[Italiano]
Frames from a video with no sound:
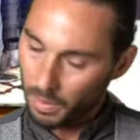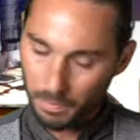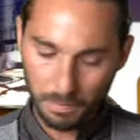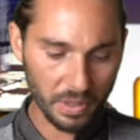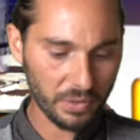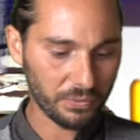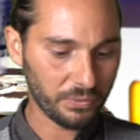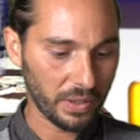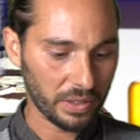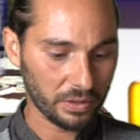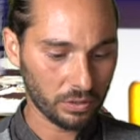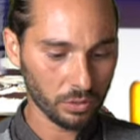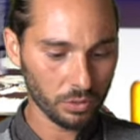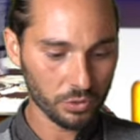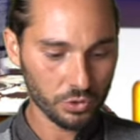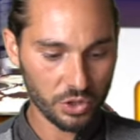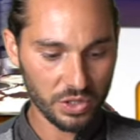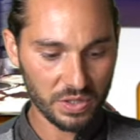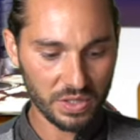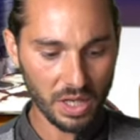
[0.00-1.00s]
Perfetto,
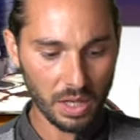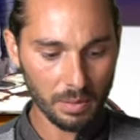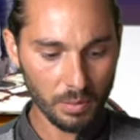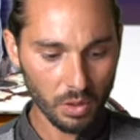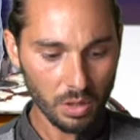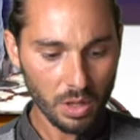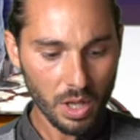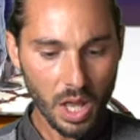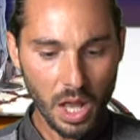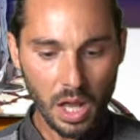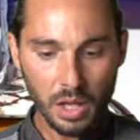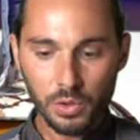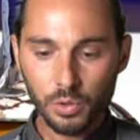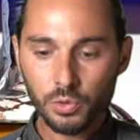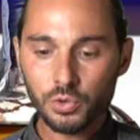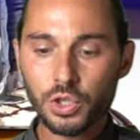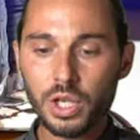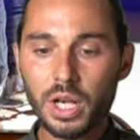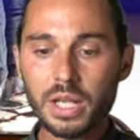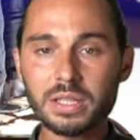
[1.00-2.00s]
ci siamo.
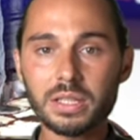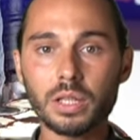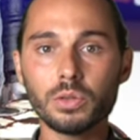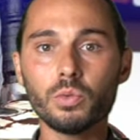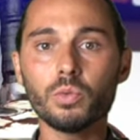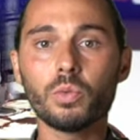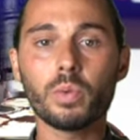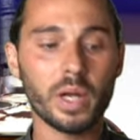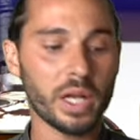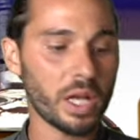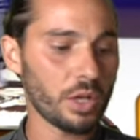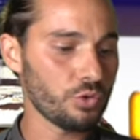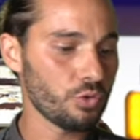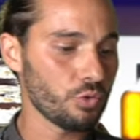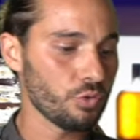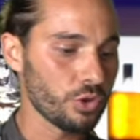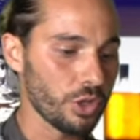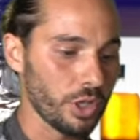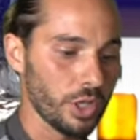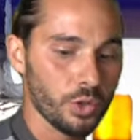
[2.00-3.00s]
Non ci resta dunque che
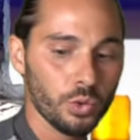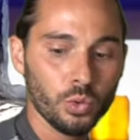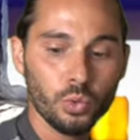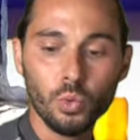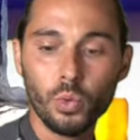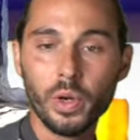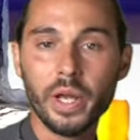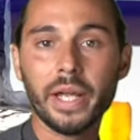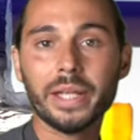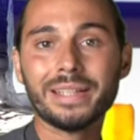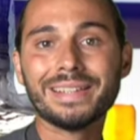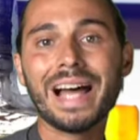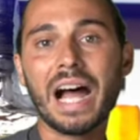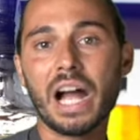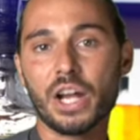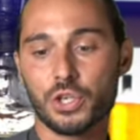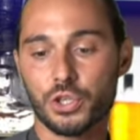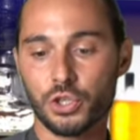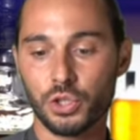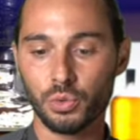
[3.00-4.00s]
aggiungere due
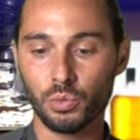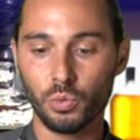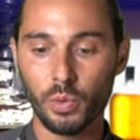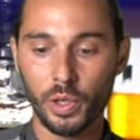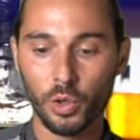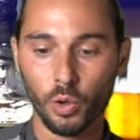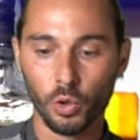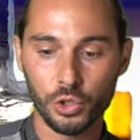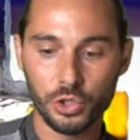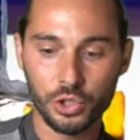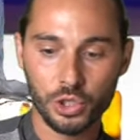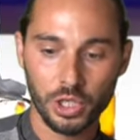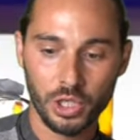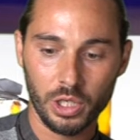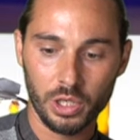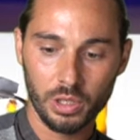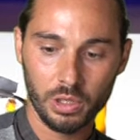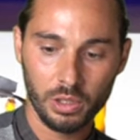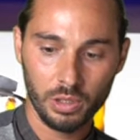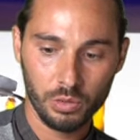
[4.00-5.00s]
dash, due
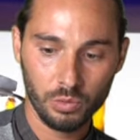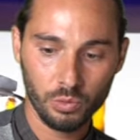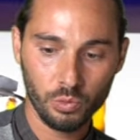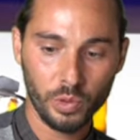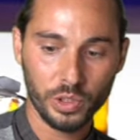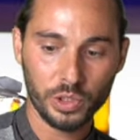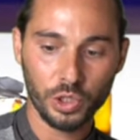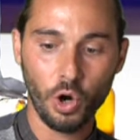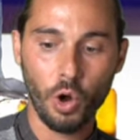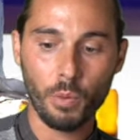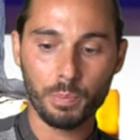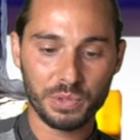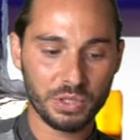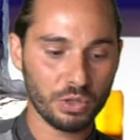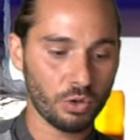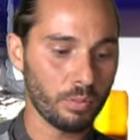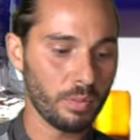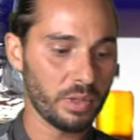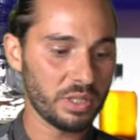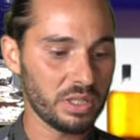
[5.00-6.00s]
gocce, due drops,
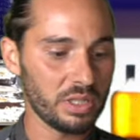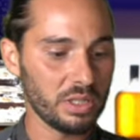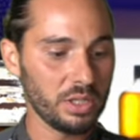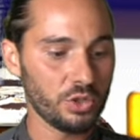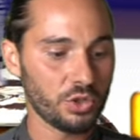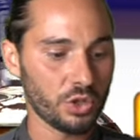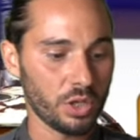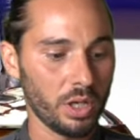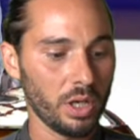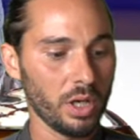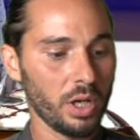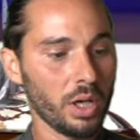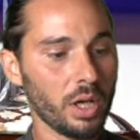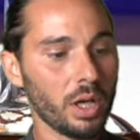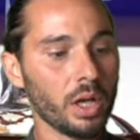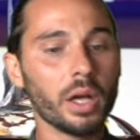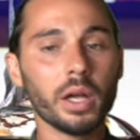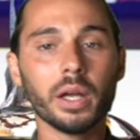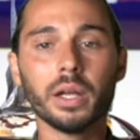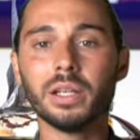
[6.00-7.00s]
come si dice
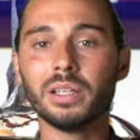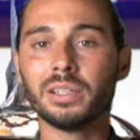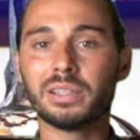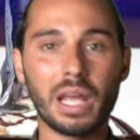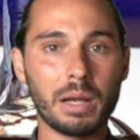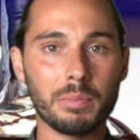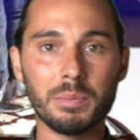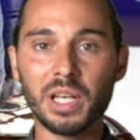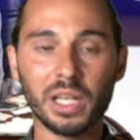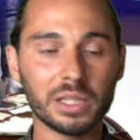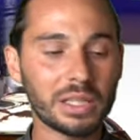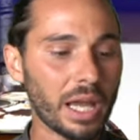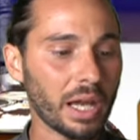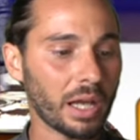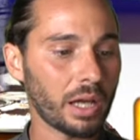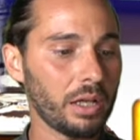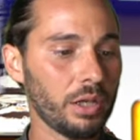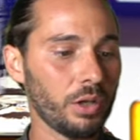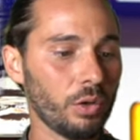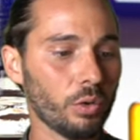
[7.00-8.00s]
in termine
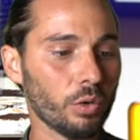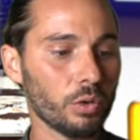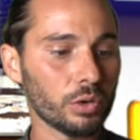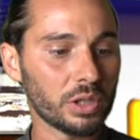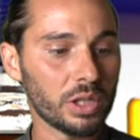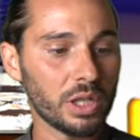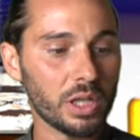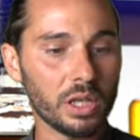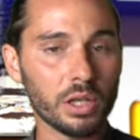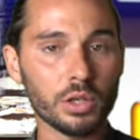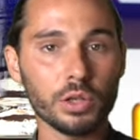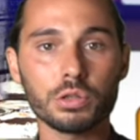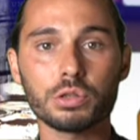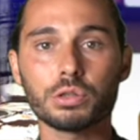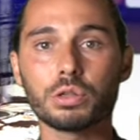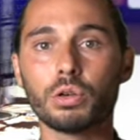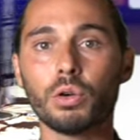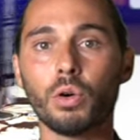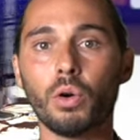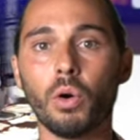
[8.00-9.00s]
tecnico del
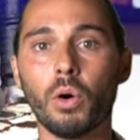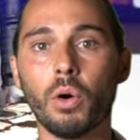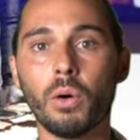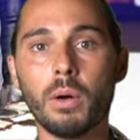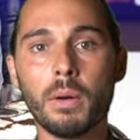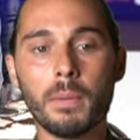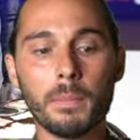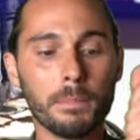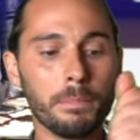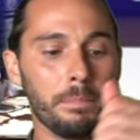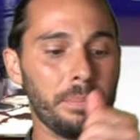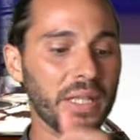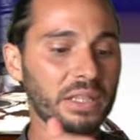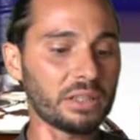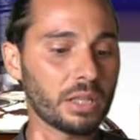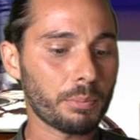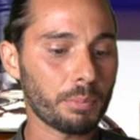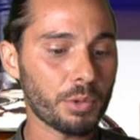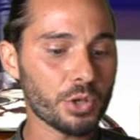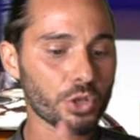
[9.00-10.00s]
nostro
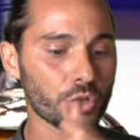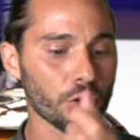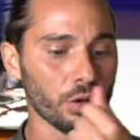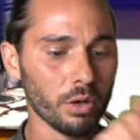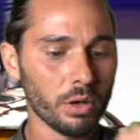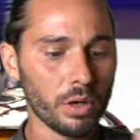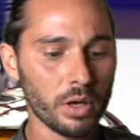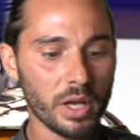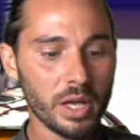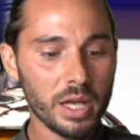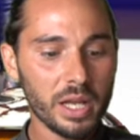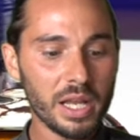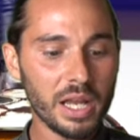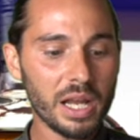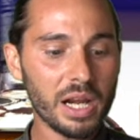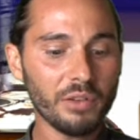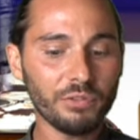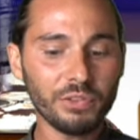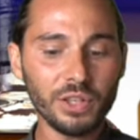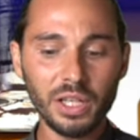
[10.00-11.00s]
bitter pesciò e
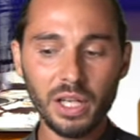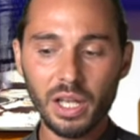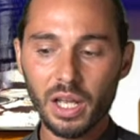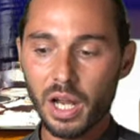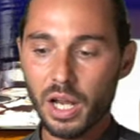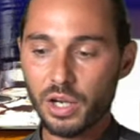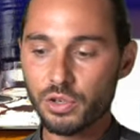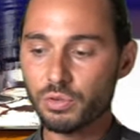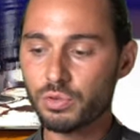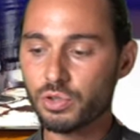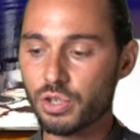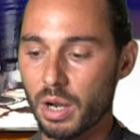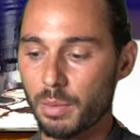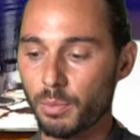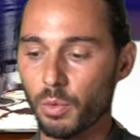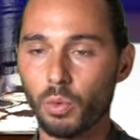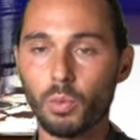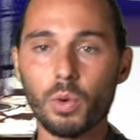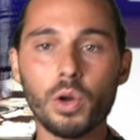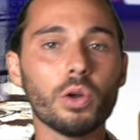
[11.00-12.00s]
alla fine
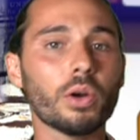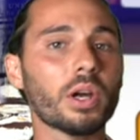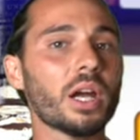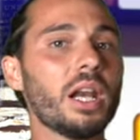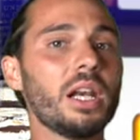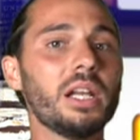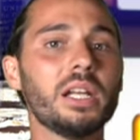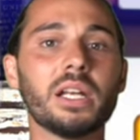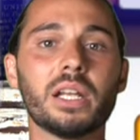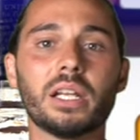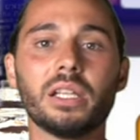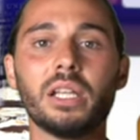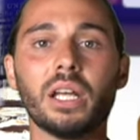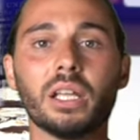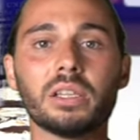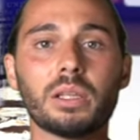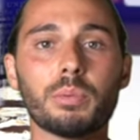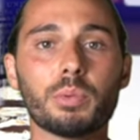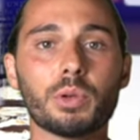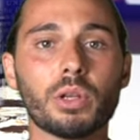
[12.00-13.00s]
aggiungiamo quello che è
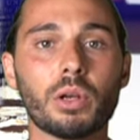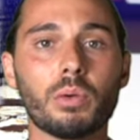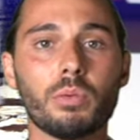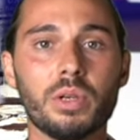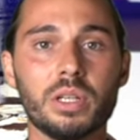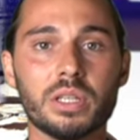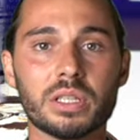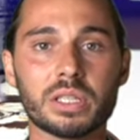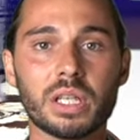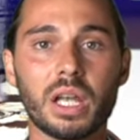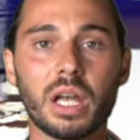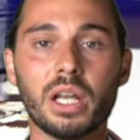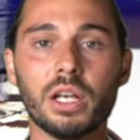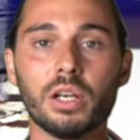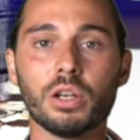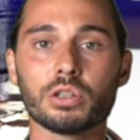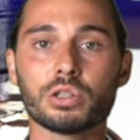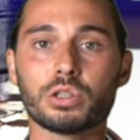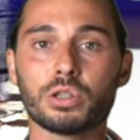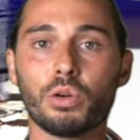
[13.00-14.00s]
l'ingrediente protagonista, il
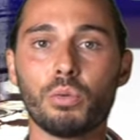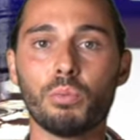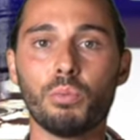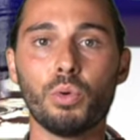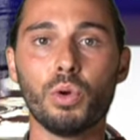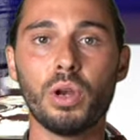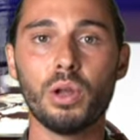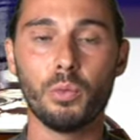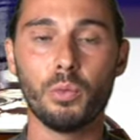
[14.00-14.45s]
nostro bulle